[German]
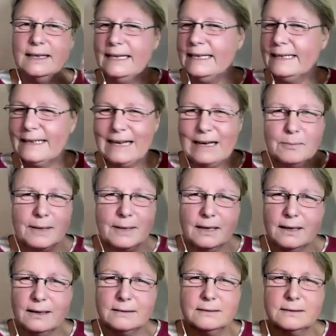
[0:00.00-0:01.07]
Ich habe
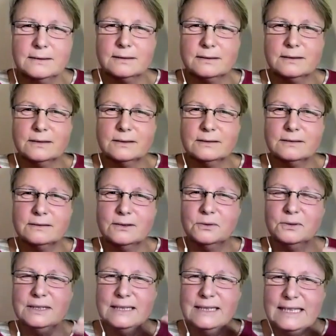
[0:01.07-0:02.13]
Angst
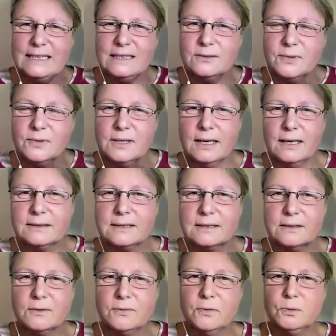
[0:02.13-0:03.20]
und nicht vor der Angst
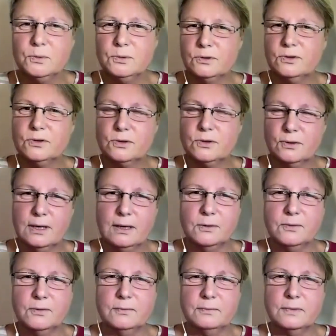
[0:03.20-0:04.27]
davon zu
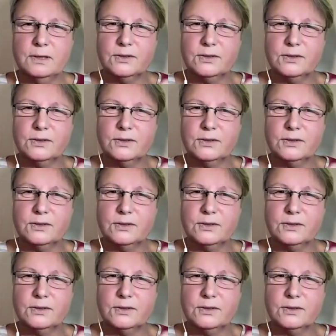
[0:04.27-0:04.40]
laufen,